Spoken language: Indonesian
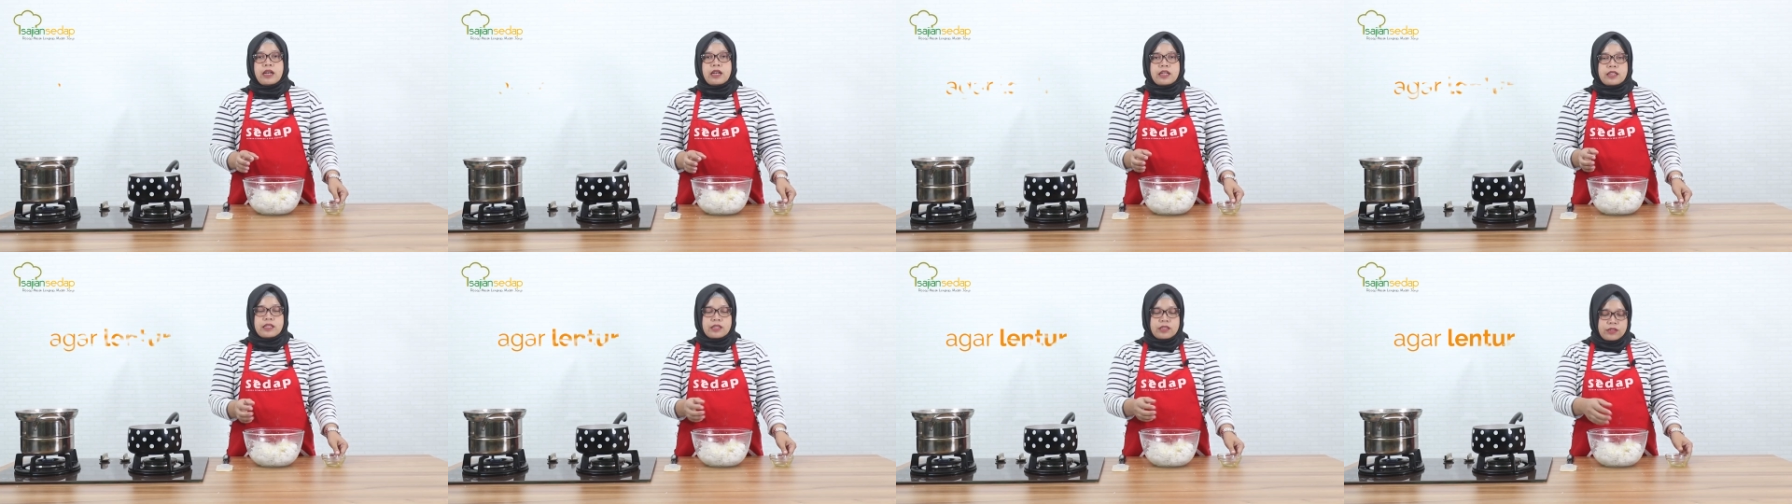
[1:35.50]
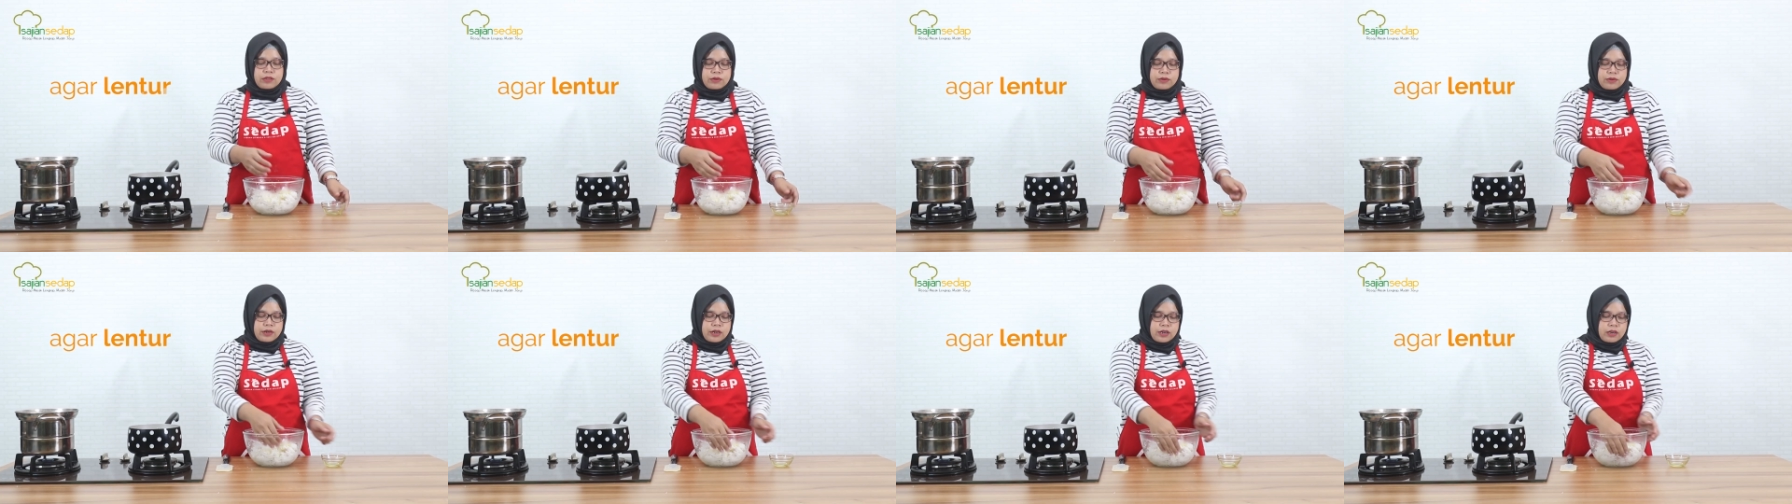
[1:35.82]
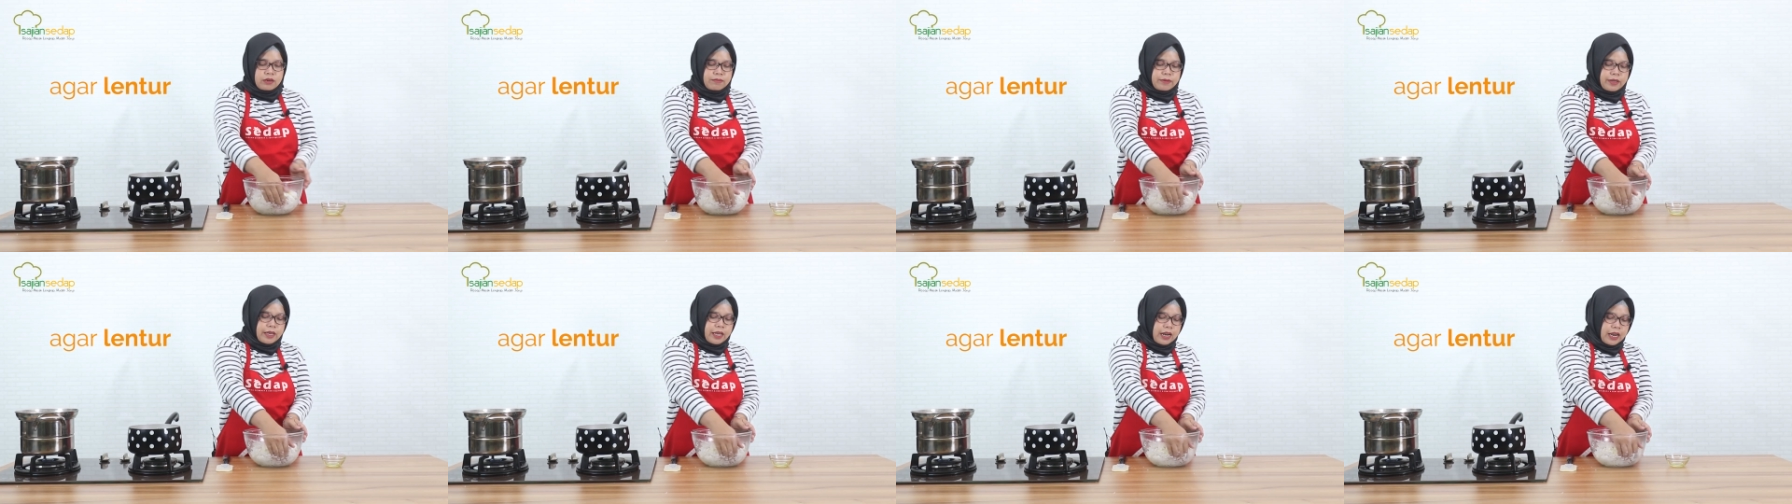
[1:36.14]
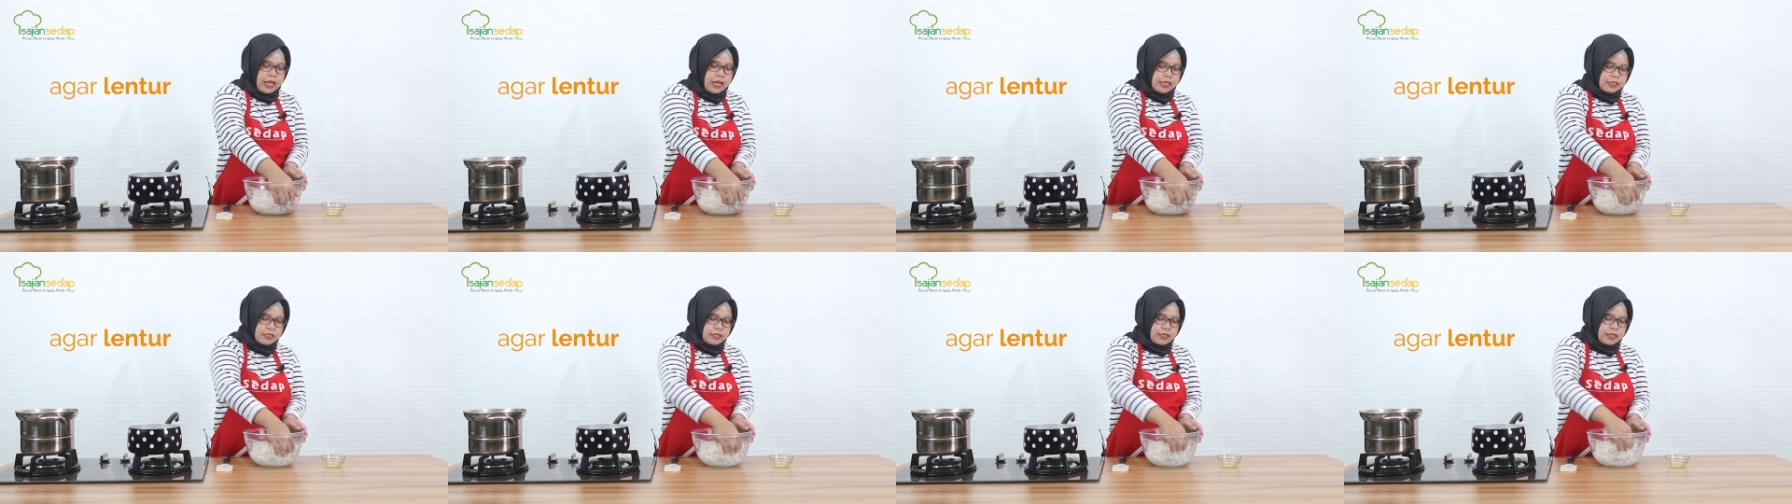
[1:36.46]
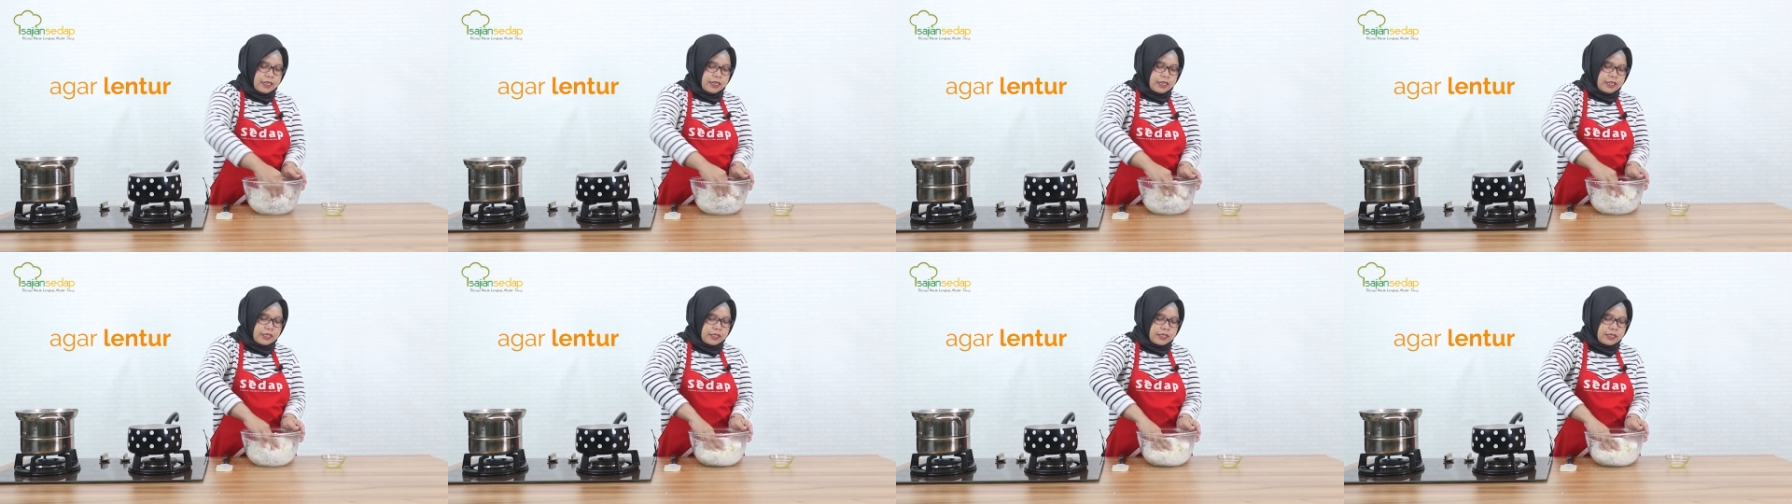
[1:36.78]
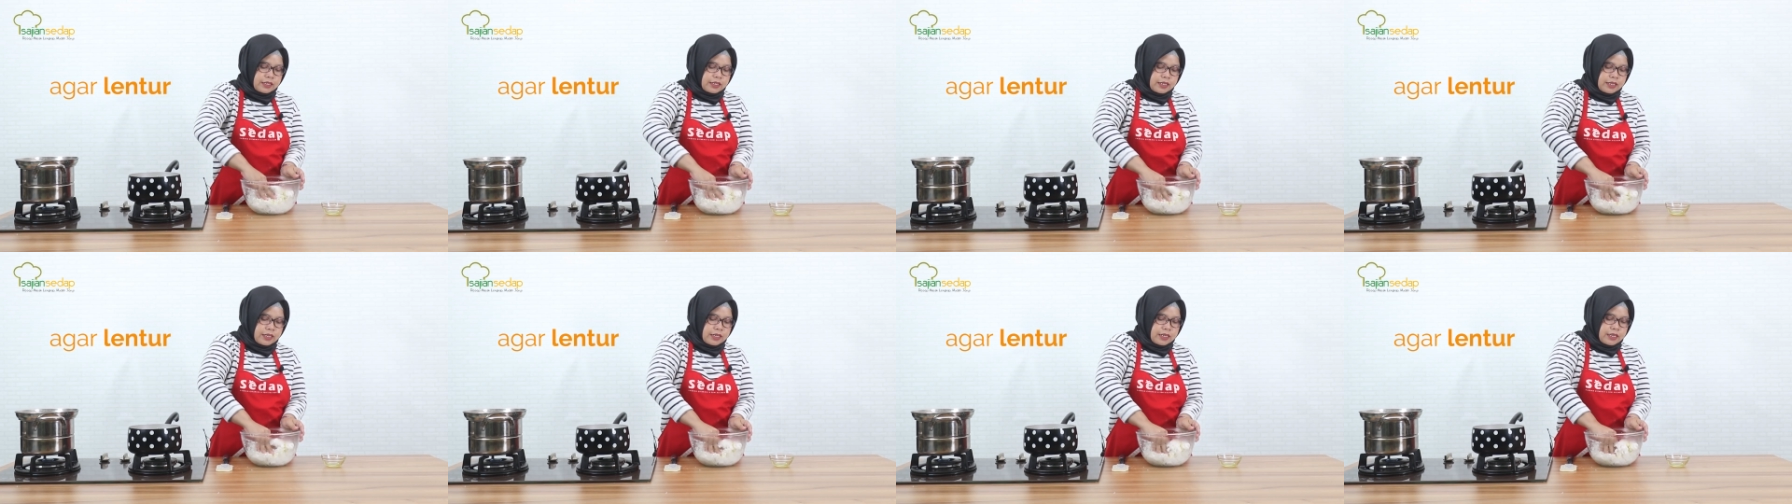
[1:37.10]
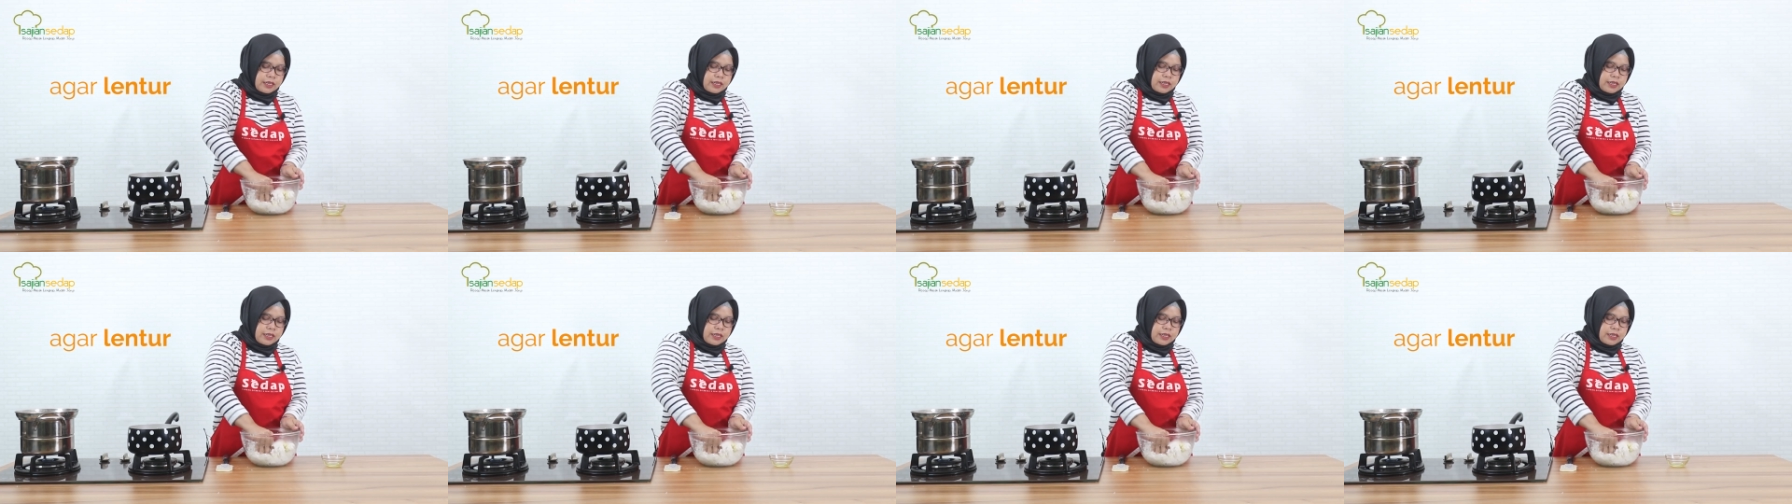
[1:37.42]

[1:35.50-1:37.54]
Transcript: lentur, lebih elastis.